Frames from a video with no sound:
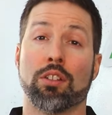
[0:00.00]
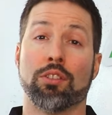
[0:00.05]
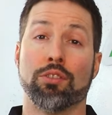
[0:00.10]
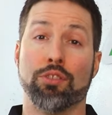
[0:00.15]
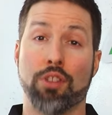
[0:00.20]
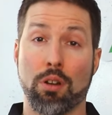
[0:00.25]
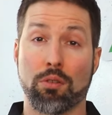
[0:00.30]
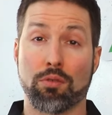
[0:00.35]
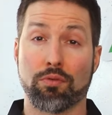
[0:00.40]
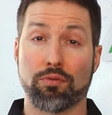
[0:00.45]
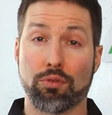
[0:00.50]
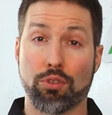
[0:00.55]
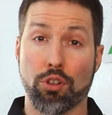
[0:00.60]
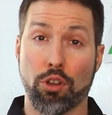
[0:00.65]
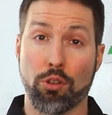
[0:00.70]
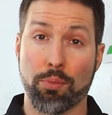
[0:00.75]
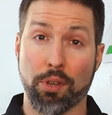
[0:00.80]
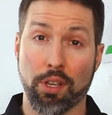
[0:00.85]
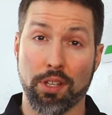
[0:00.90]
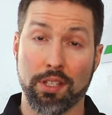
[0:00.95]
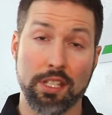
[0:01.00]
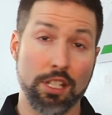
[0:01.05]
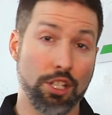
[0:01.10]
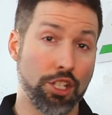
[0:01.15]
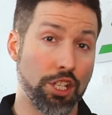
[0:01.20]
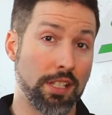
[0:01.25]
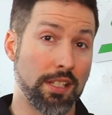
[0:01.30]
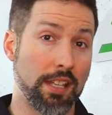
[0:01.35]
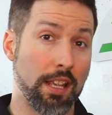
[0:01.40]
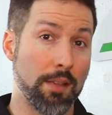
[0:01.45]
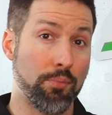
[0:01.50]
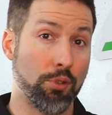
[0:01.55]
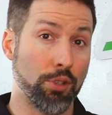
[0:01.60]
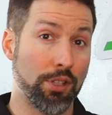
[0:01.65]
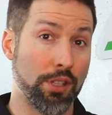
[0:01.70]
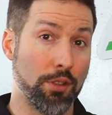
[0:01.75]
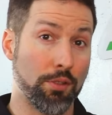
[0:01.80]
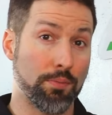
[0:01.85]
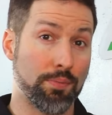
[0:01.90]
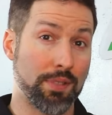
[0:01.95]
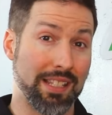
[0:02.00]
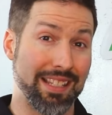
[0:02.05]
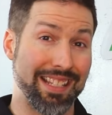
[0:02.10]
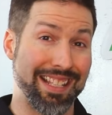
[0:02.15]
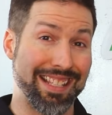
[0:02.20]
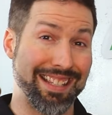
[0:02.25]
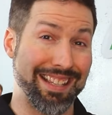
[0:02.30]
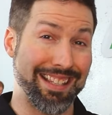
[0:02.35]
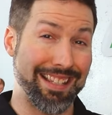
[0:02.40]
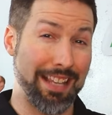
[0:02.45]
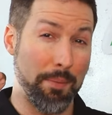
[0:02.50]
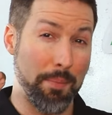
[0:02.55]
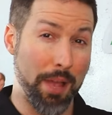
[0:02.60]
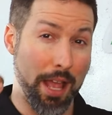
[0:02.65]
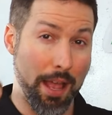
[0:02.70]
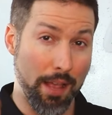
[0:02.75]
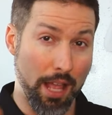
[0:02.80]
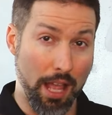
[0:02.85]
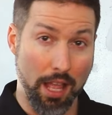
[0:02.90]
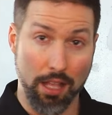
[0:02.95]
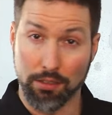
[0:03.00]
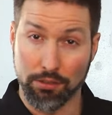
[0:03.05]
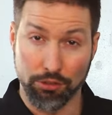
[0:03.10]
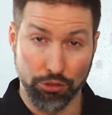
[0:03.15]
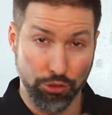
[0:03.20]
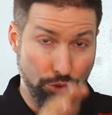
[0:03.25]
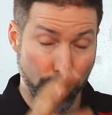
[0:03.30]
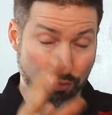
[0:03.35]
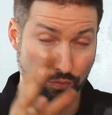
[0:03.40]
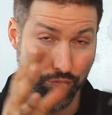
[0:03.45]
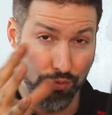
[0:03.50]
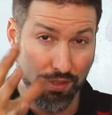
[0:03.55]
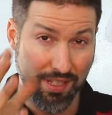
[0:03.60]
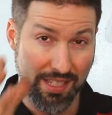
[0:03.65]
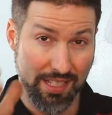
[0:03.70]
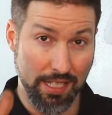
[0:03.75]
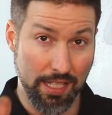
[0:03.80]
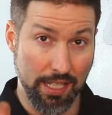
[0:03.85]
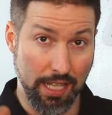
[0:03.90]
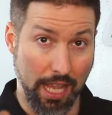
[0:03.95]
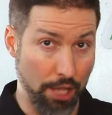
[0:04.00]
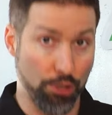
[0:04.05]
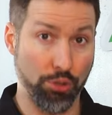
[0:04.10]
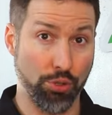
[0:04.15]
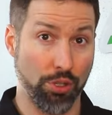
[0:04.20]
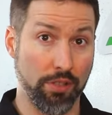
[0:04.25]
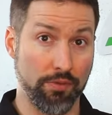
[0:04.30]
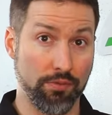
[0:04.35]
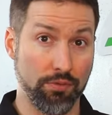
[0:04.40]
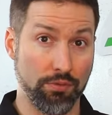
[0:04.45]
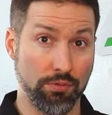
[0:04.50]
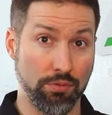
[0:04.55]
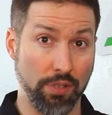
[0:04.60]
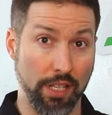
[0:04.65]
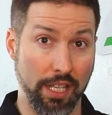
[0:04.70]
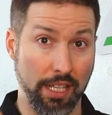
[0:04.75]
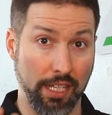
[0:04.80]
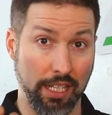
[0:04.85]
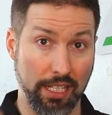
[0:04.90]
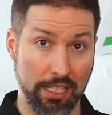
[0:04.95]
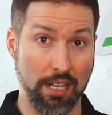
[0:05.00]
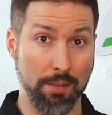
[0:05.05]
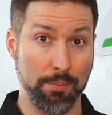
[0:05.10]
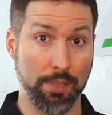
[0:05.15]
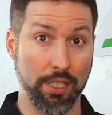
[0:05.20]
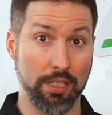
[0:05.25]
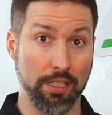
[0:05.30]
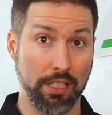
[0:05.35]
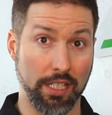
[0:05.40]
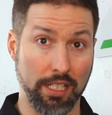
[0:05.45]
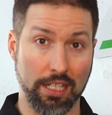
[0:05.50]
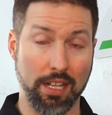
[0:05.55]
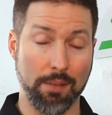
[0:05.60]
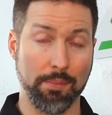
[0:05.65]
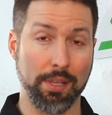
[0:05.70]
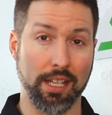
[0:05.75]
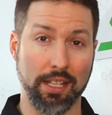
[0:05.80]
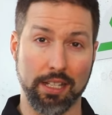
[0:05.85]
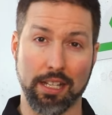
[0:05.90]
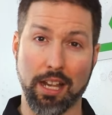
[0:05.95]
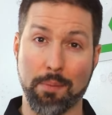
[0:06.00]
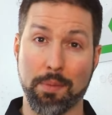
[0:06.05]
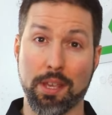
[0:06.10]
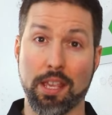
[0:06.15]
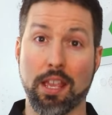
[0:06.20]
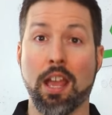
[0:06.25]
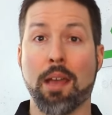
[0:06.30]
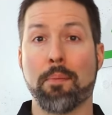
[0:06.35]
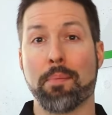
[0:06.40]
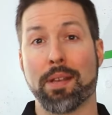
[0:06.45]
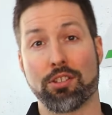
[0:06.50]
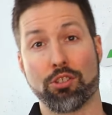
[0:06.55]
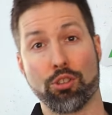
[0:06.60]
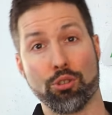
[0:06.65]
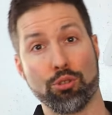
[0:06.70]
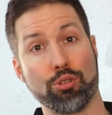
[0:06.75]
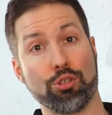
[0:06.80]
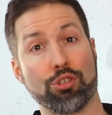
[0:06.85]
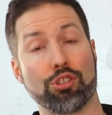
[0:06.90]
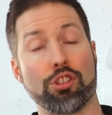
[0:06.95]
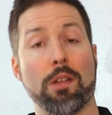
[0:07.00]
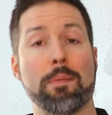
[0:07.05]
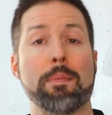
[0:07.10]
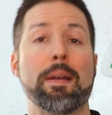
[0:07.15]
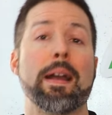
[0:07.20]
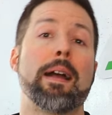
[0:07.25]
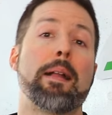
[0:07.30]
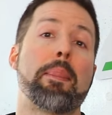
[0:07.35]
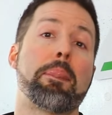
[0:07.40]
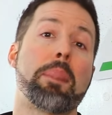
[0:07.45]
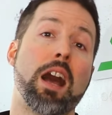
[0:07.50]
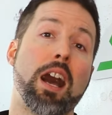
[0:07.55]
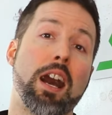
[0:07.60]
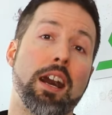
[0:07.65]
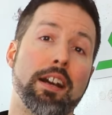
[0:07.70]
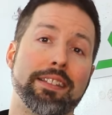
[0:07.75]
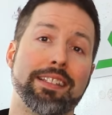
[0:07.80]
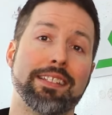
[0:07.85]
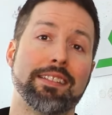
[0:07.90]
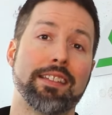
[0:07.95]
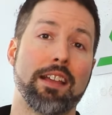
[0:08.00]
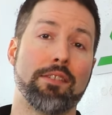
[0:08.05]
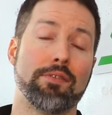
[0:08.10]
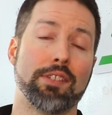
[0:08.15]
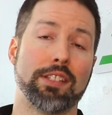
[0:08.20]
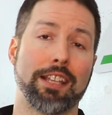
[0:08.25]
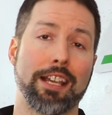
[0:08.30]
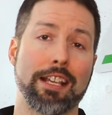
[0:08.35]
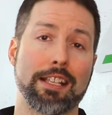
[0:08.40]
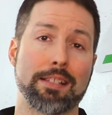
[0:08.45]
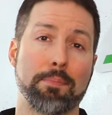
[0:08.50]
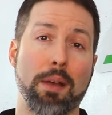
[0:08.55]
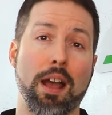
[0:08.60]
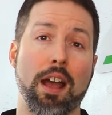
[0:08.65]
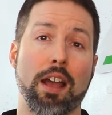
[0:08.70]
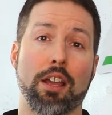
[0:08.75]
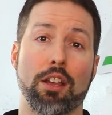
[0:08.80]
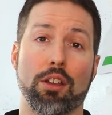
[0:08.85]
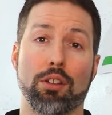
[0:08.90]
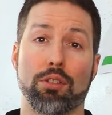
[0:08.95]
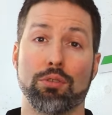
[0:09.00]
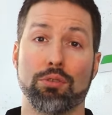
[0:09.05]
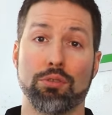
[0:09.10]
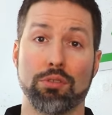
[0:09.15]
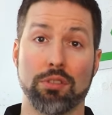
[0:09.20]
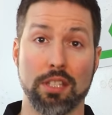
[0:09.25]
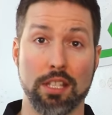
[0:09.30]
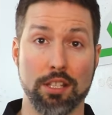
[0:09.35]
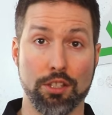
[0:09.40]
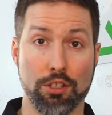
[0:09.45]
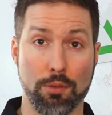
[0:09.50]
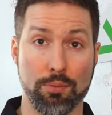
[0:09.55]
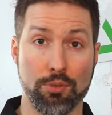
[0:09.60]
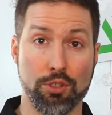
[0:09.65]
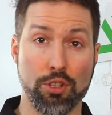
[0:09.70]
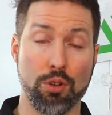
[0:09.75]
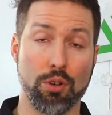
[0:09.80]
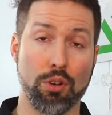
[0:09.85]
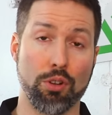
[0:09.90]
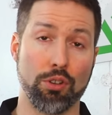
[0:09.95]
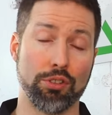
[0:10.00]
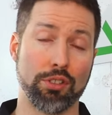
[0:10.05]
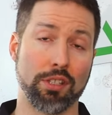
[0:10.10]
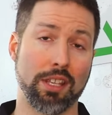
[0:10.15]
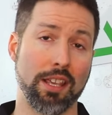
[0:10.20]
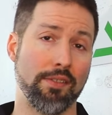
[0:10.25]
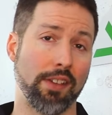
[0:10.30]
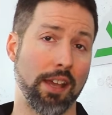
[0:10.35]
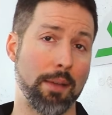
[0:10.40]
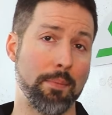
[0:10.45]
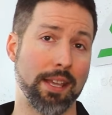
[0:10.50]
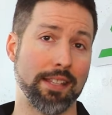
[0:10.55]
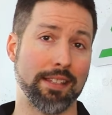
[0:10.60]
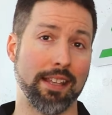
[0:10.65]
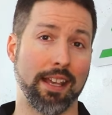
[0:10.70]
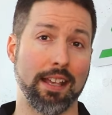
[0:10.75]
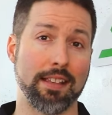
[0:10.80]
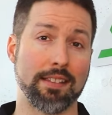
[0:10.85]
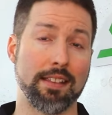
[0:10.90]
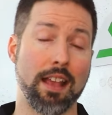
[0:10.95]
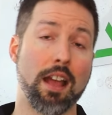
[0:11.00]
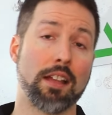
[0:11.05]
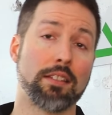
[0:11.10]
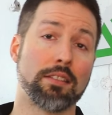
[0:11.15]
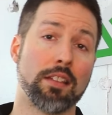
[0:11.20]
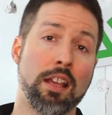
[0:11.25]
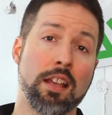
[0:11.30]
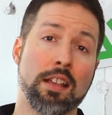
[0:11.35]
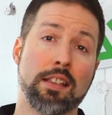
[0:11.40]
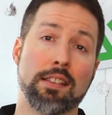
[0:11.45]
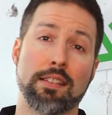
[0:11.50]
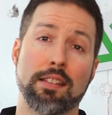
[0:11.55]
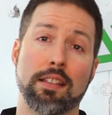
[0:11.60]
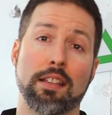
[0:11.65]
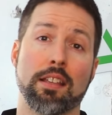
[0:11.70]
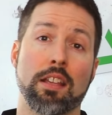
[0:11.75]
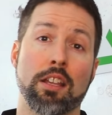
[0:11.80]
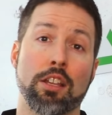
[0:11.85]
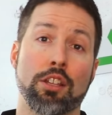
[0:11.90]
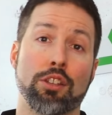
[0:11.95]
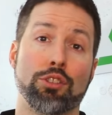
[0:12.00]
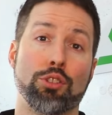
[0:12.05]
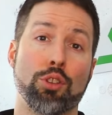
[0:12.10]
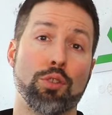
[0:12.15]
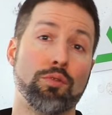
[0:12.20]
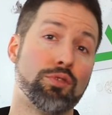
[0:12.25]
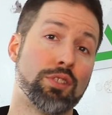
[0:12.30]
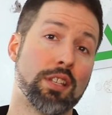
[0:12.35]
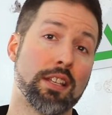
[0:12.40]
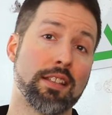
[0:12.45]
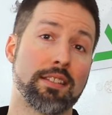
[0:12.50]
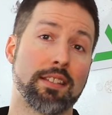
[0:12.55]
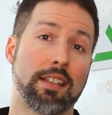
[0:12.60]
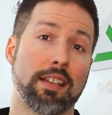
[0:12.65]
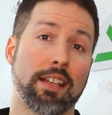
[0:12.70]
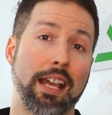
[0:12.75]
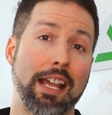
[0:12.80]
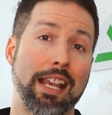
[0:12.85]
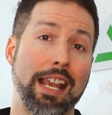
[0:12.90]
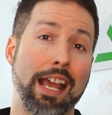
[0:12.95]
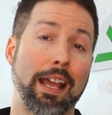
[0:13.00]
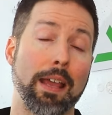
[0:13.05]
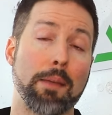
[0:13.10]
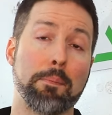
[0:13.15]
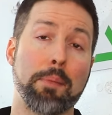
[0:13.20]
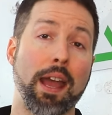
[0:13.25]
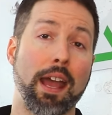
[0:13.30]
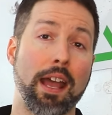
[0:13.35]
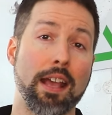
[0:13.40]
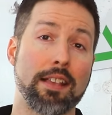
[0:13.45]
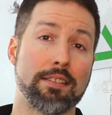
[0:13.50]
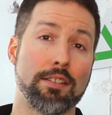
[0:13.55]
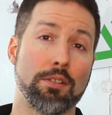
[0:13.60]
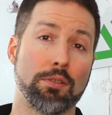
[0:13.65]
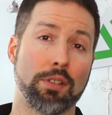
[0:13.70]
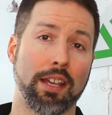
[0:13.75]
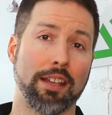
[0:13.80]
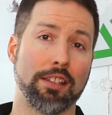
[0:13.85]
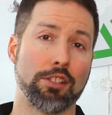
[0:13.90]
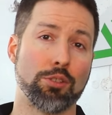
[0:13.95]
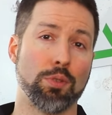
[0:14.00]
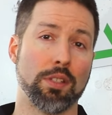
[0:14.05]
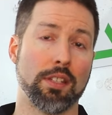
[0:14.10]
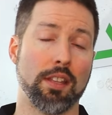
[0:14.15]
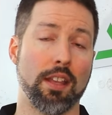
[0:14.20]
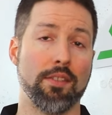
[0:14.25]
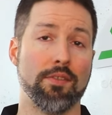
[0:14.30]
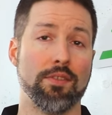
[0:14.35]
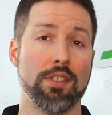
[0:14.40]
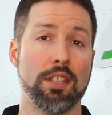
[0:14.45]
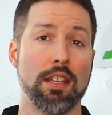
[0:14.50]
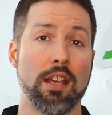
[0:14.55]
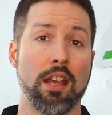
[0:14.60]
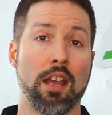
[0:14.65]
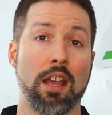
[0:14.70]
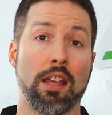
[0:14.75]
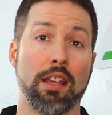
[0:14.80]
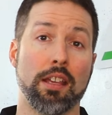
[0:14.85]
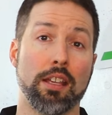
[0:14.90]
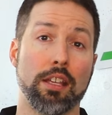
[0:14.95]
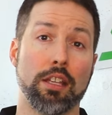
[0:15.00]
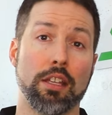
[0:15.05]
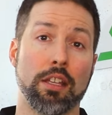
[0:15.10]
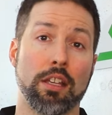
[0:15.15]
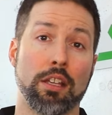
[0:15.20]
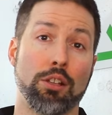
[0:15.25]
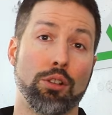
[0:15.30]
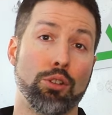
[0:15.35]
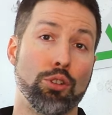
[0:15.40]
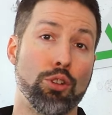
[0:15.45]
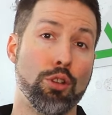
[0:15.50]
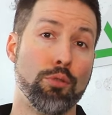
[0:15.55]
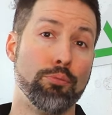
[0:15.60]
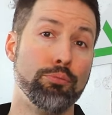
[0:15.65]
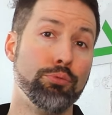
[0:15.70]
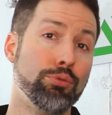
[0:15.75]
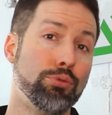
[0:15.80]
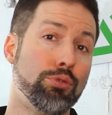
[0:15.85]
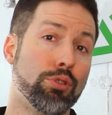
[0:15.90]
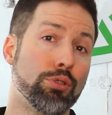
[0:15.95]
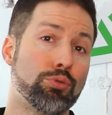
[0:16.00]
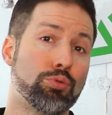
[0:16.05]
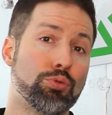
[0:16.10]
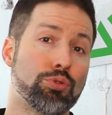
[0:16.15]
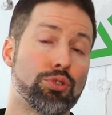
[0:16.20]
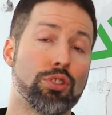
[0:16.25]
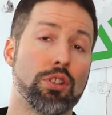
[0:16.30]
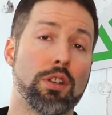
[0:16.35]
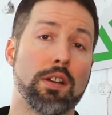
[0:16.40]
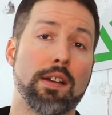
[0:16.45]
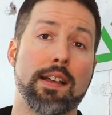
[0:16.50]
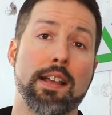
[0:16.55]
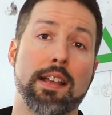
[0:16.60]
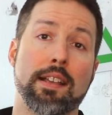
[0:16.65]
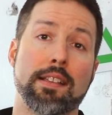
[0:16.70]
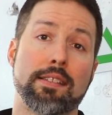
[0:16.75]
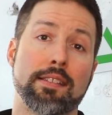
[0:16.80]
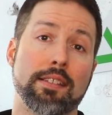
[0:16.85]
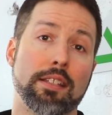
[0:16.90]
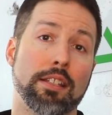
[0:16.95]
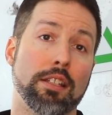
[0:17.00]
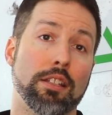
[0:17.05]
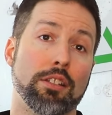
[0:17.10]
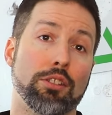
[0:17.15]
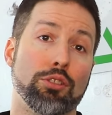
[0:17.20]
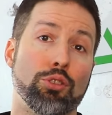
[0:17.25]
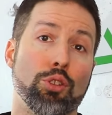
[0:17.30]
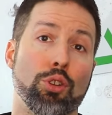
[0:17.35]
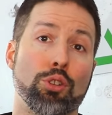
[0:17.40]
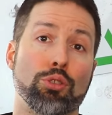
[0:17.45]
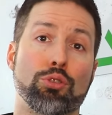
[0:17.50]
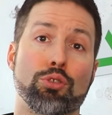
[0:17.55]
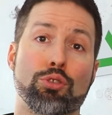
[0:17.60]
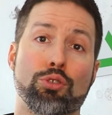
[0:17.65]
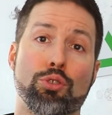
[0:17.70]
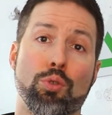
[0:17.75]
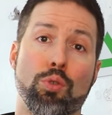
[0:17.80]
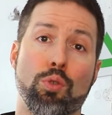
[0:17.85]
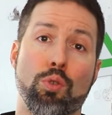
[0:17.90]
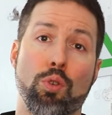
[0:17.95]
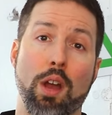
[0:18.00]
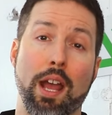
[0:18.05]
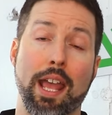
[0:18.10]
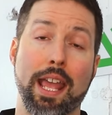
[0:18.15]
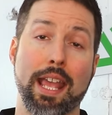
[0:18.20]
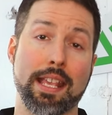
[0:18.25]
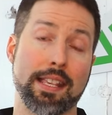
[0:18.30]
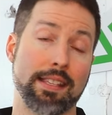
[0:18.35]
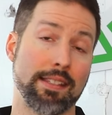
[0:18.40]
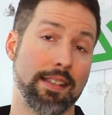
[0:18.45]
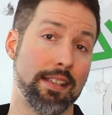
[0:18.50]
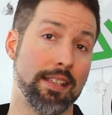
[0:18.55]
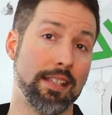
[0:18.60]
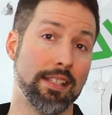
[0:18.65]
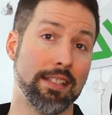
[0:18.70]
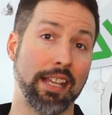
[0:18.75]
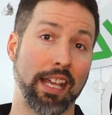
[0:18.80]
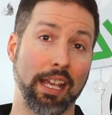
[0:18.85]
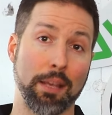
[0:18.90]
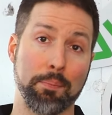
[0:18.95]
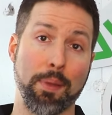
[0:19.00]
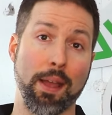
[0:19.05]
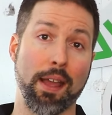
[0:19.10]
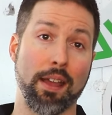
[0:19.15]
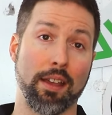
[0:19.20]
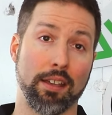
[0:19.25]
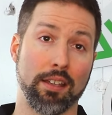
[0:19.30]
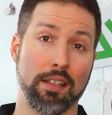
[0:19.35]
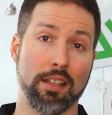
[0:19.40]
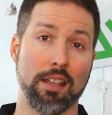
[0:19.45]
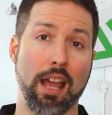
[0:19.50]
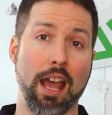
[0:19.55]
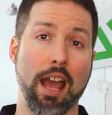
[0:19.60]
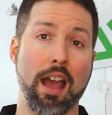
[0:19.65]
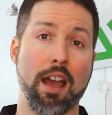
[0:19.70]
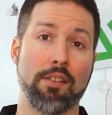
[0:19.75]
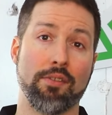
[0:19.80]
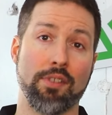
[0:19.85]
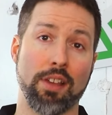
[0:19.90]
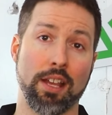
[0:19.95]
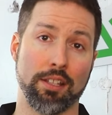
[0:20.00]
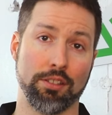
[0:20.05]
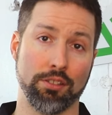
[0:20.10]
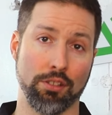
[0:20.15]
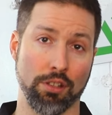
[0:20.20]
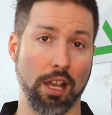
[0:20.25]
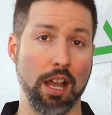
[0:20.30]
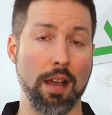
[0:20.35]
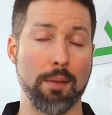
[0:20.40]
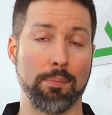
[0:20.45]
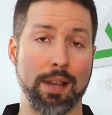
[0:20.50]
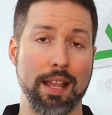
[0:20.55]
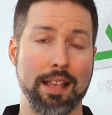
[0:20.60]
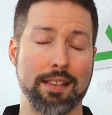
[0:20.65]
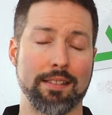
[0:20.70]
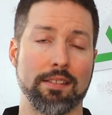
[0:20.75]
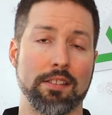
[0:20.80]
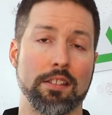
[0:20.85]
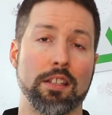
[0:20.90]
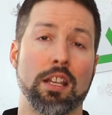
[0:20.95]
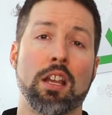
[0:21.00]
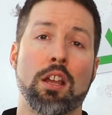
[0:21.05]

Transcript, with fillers: Donc, vous comprenez, je n'essaie pas nécessairement de vous dire assurez-vous et réclamez, réclamez, réclamez, parce que justement, en étant votre expert, une des options qu'on a qui est vraiment intéressante, c'est de vous inscrire à la réparation gratuite à vie. Et le but de tout ça, c'est de toujours essayer de réparer avant de remplacer.